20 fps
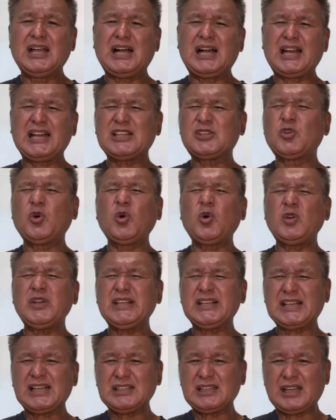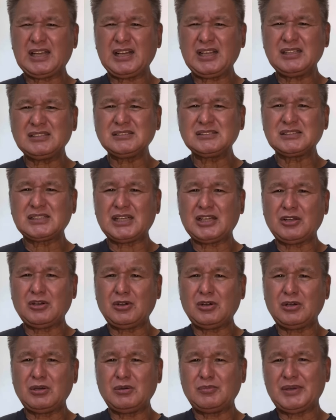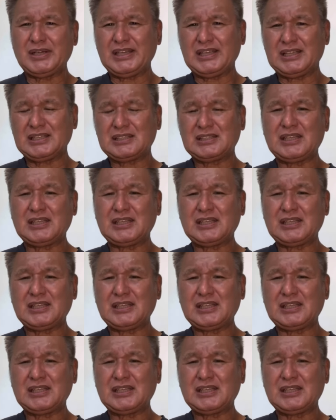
あれどうにかならんかよお前っ